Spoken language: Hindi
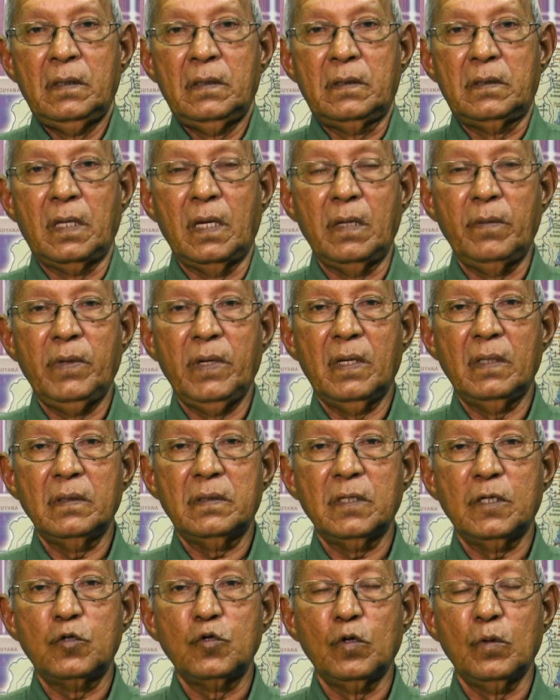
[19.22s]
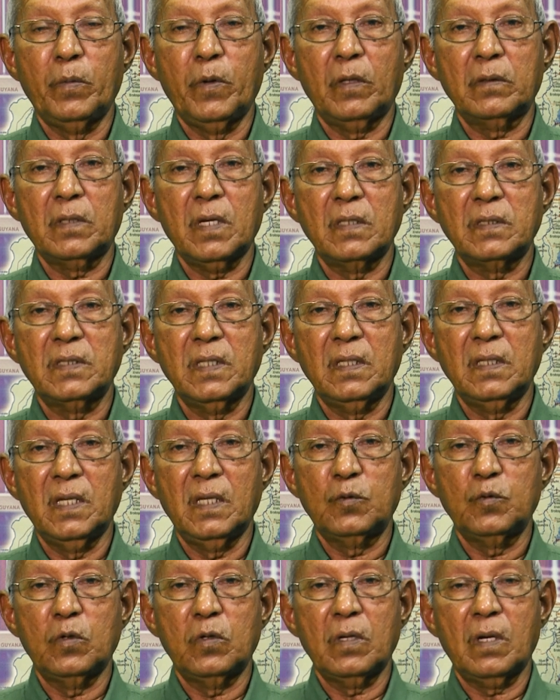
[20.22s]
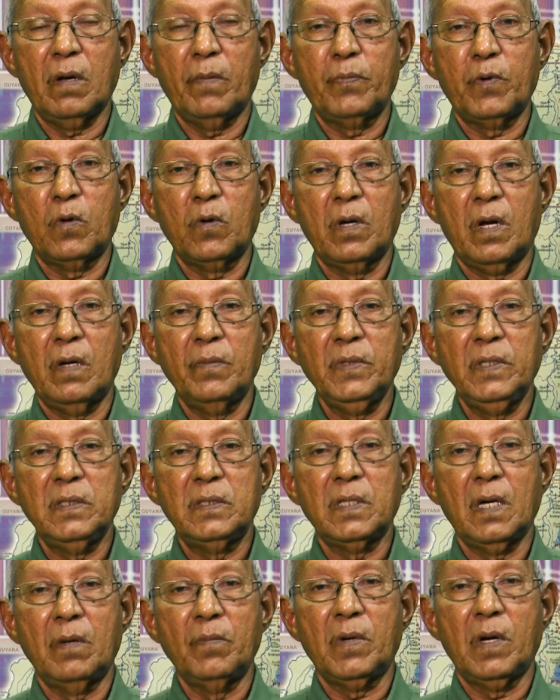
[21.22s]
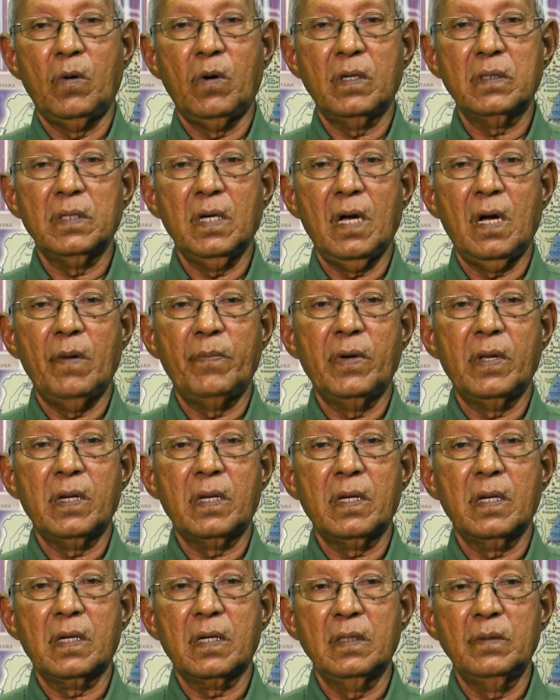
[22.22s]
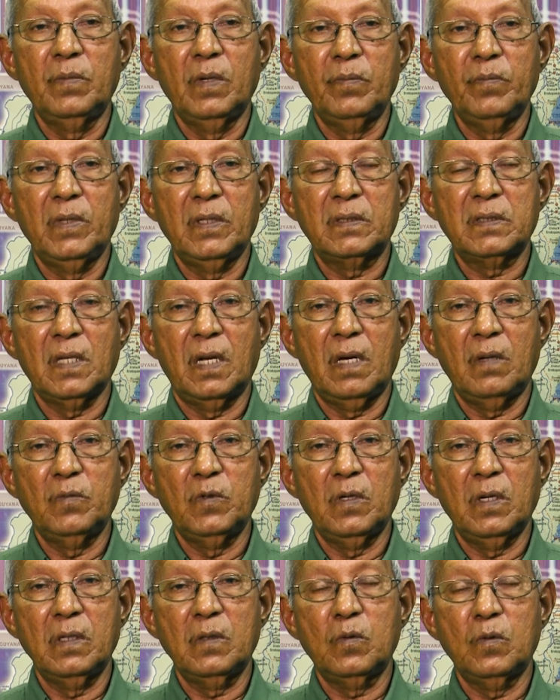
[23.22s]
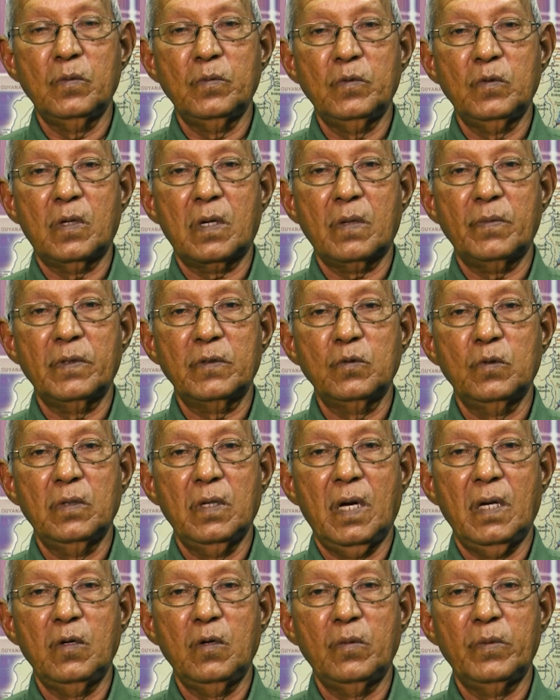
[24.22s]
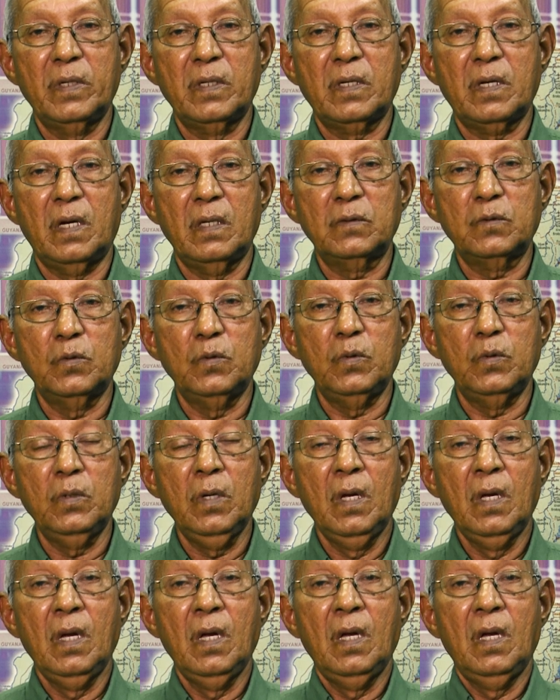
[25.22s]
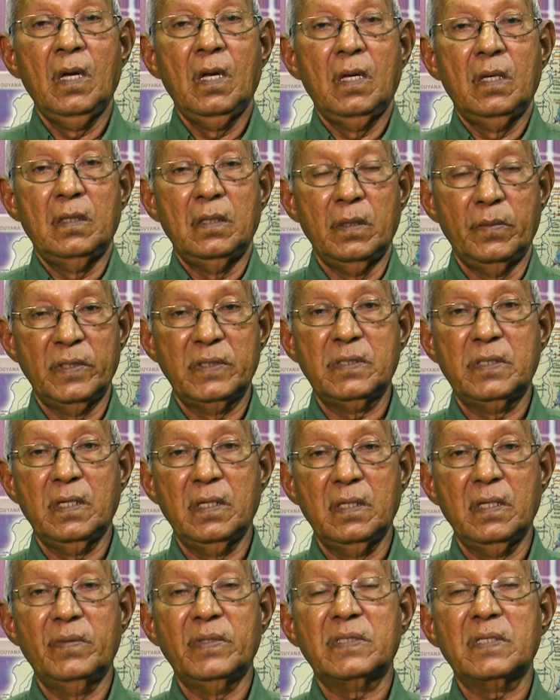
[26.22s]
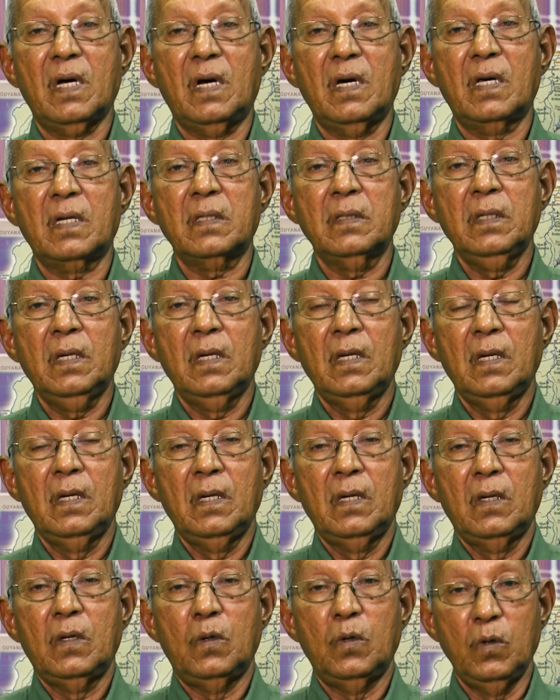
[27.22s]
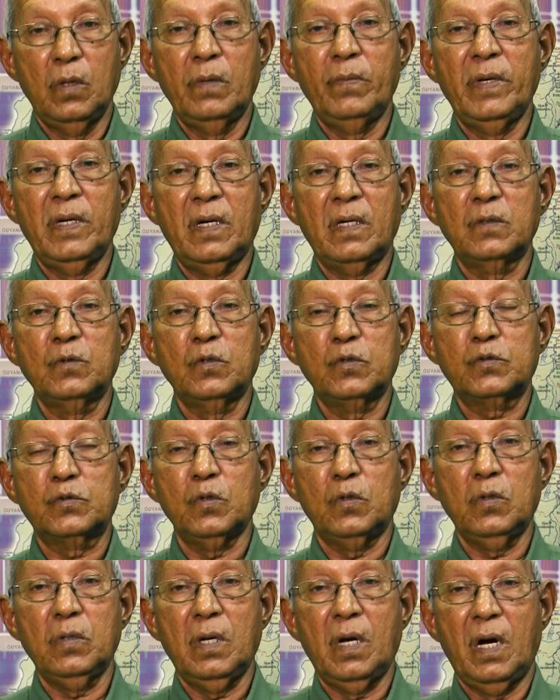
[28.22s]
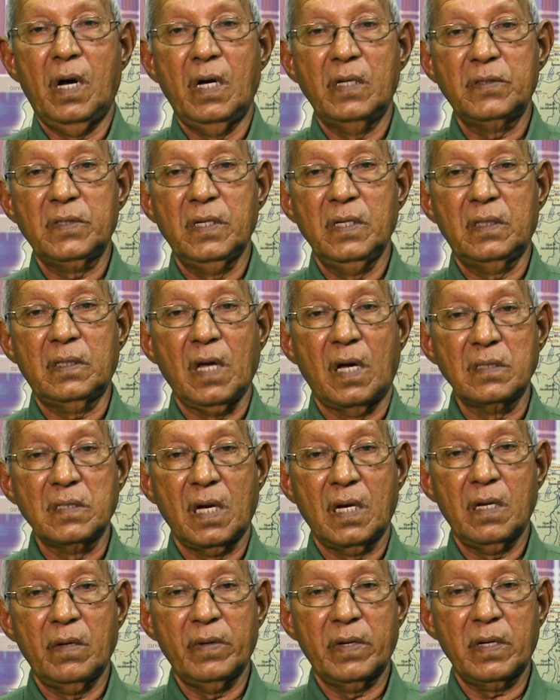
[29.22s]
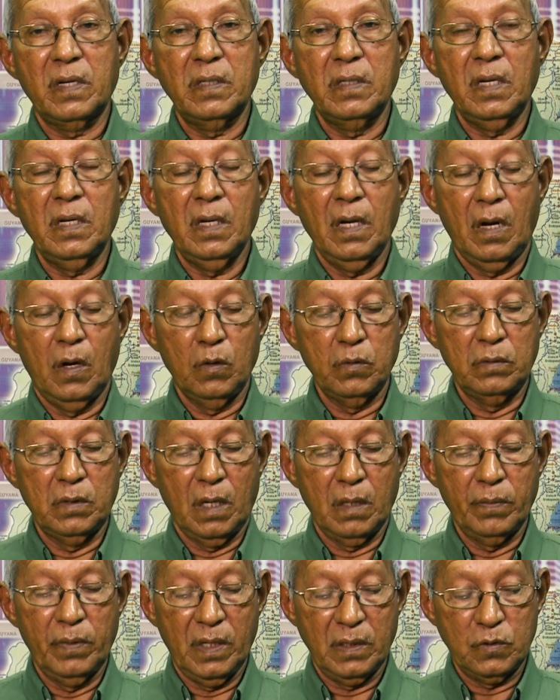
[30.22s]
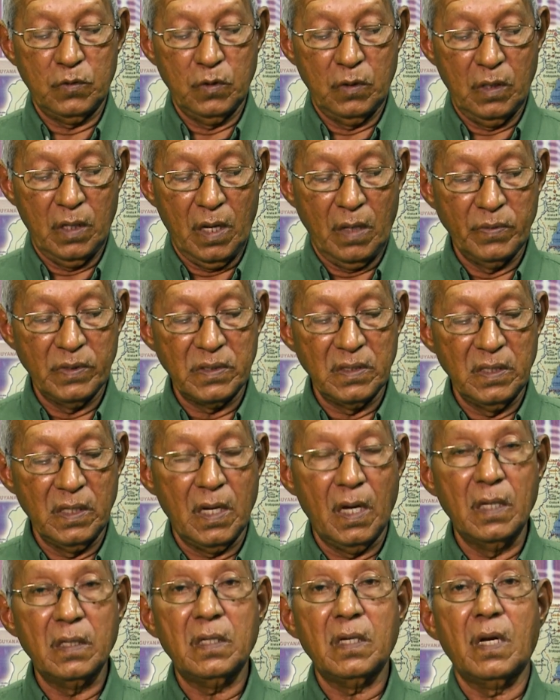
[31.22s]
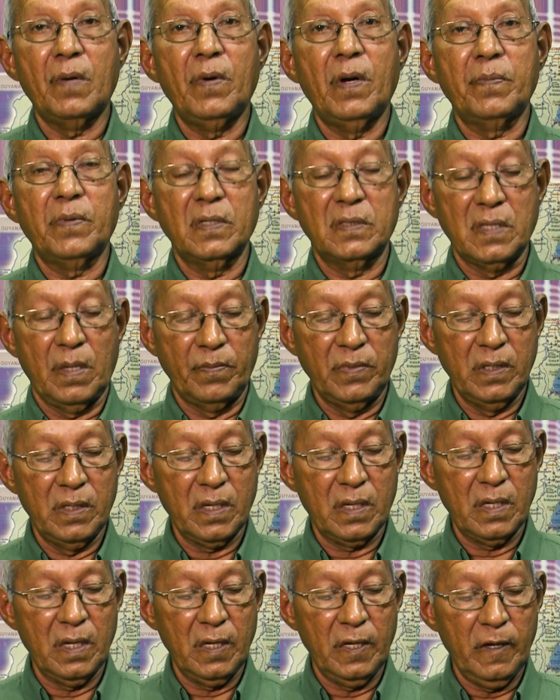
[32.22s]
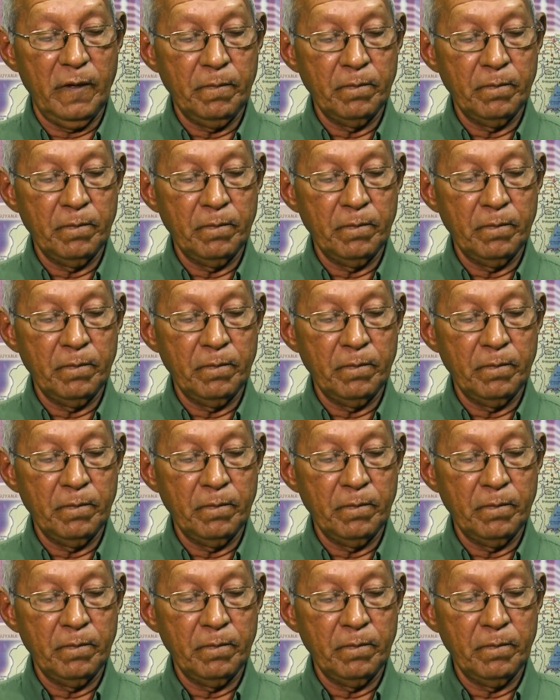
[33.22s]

तेबियांग त्रिशूल ब्रॉडकास्टिंग नेटवर्क का प्रोग्राम है शाम का वक्त है आप हर के खिदमत में अल्लाम वरहमतुल्लाह वरकत नमस्ते नमस्कार खुर मेरा दोस्तों आज की ताज़ा खबर है ये और दख बलाद सूरीनामा से निकाल कर हम आपके सामने रखेंगे